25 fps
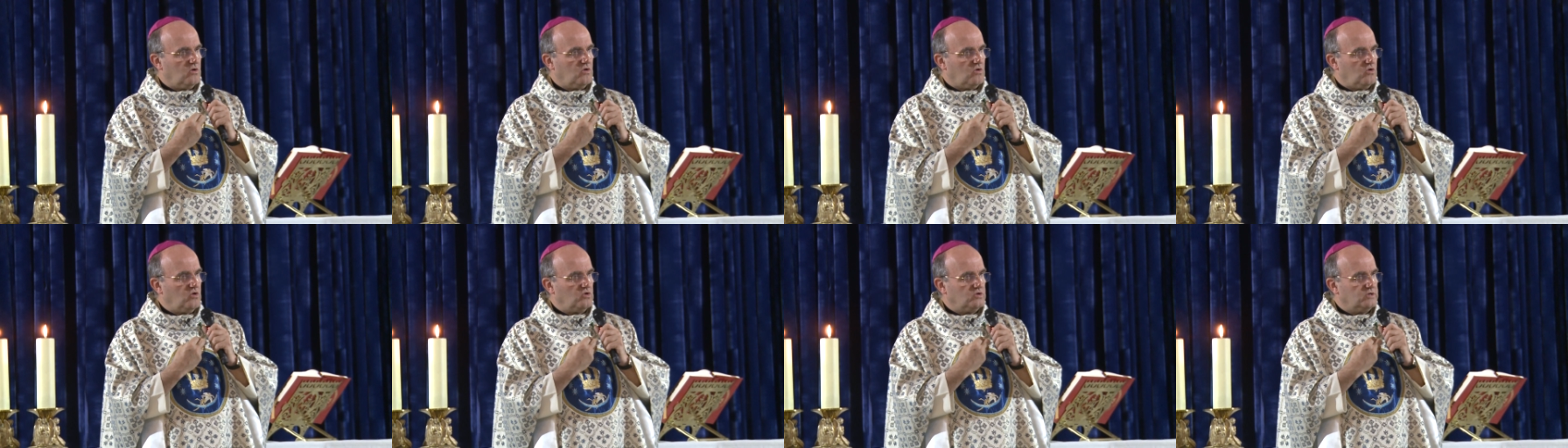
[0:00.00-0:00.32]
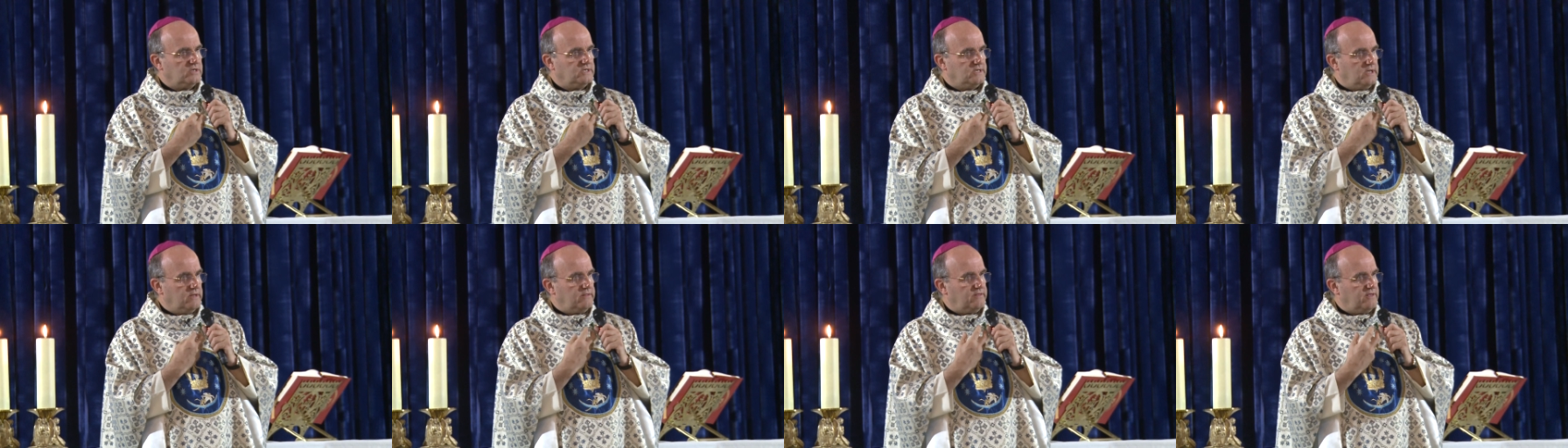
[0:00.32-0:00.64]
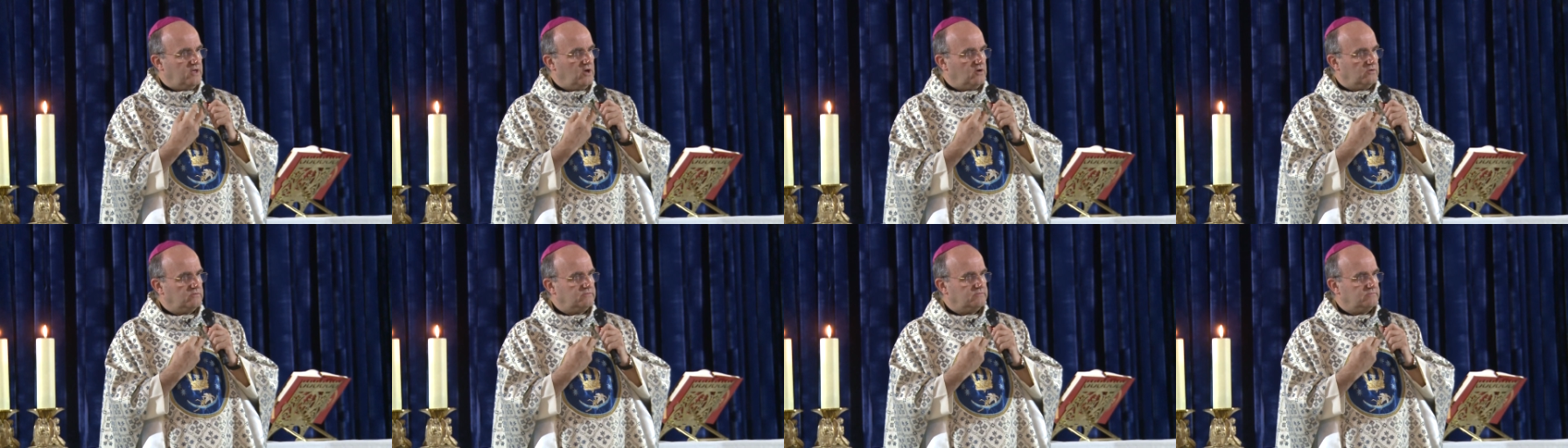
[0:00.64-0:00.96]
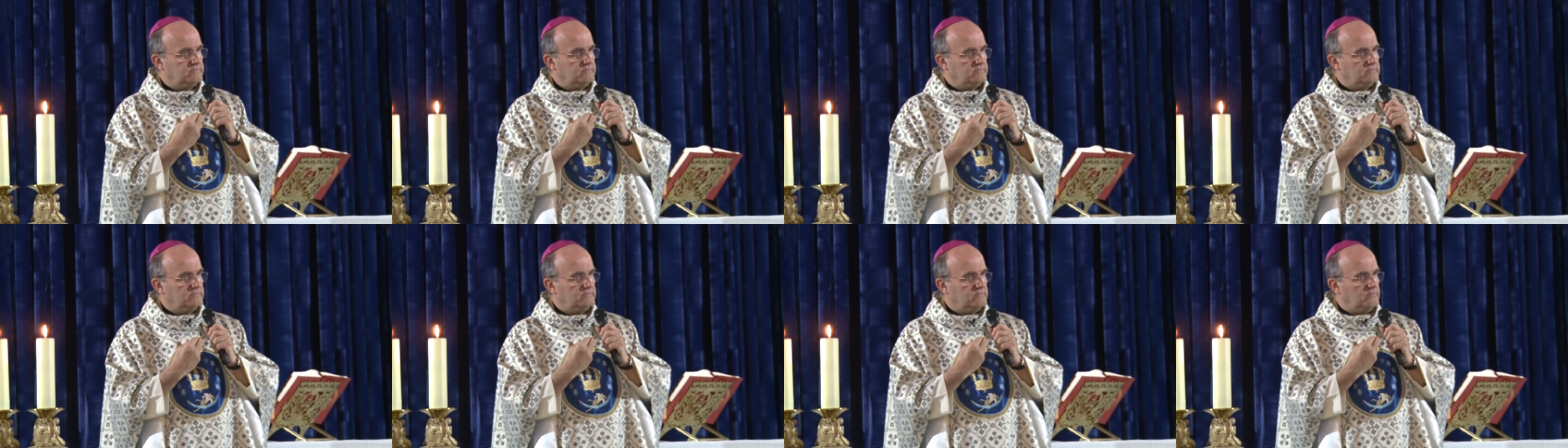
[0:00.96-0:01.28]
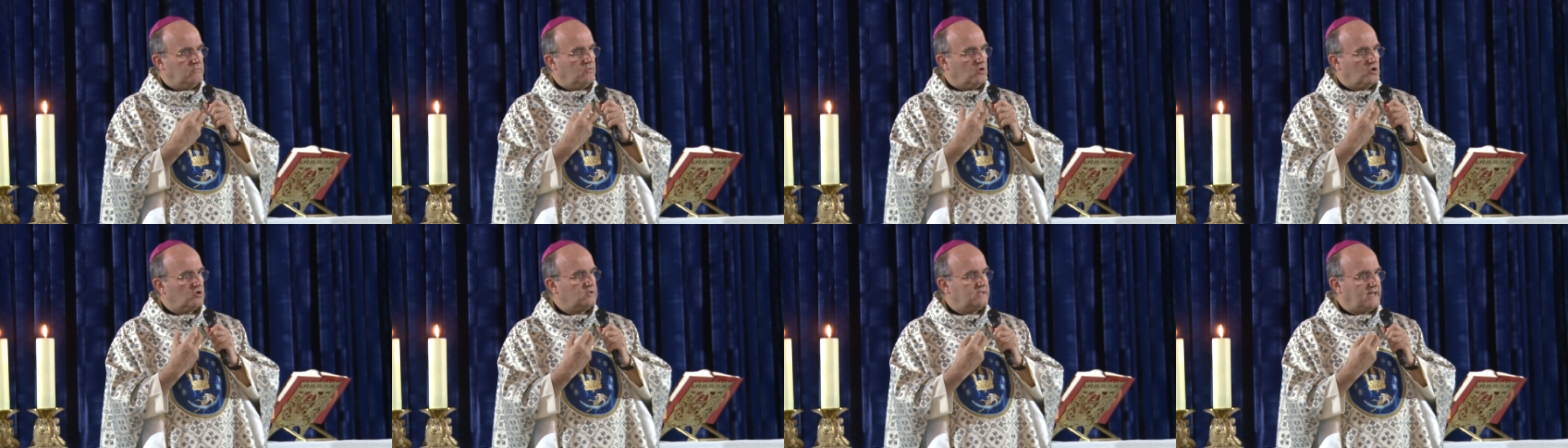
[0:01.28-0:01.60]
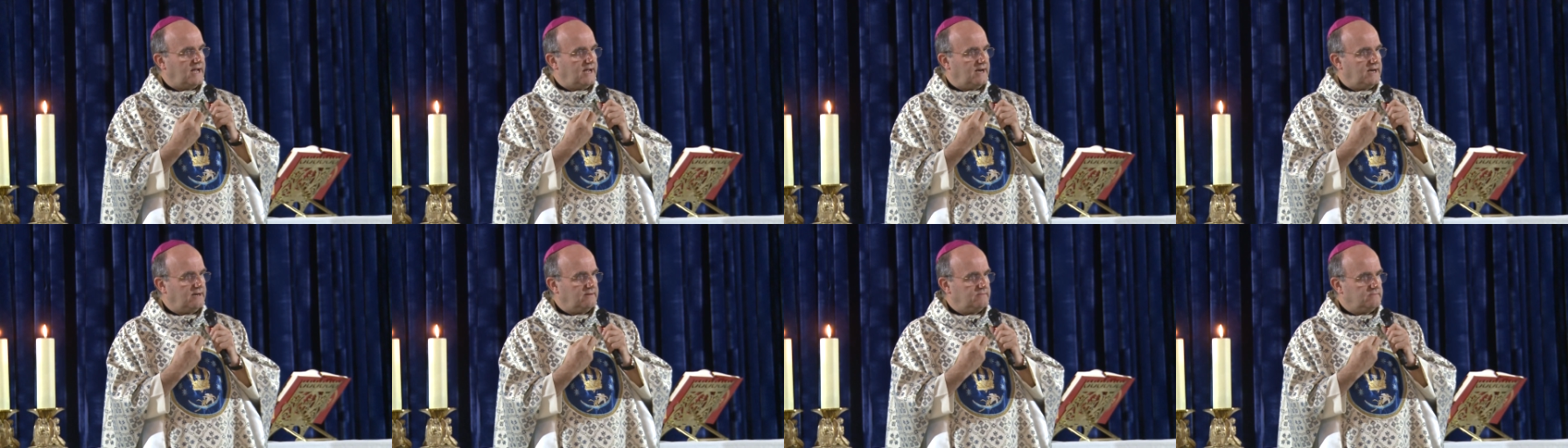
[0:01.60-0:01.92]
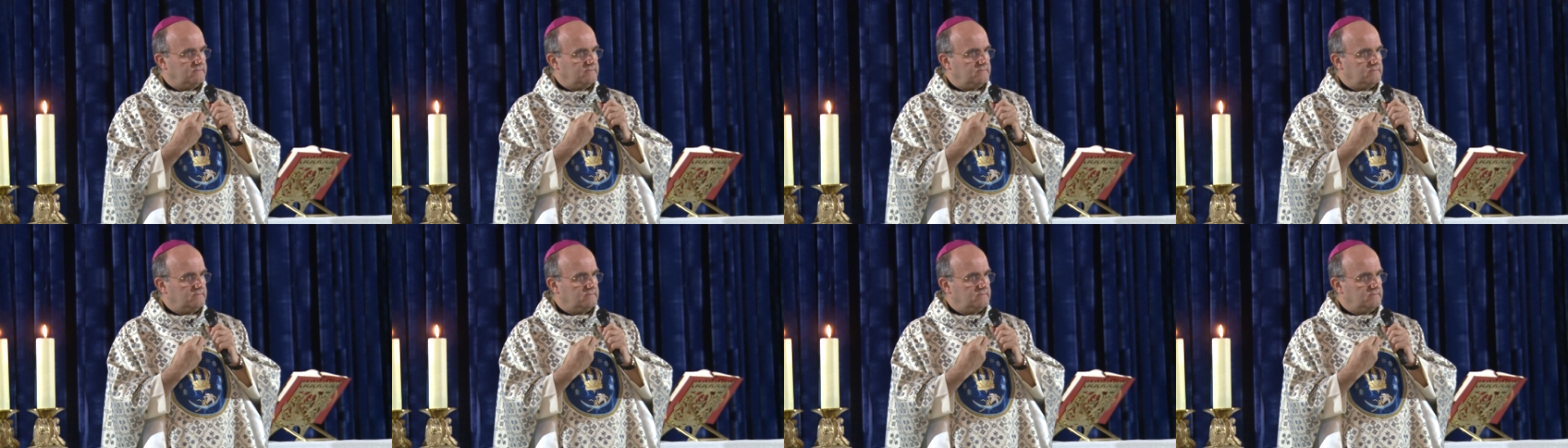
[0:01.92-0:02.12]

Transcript: condición mortal.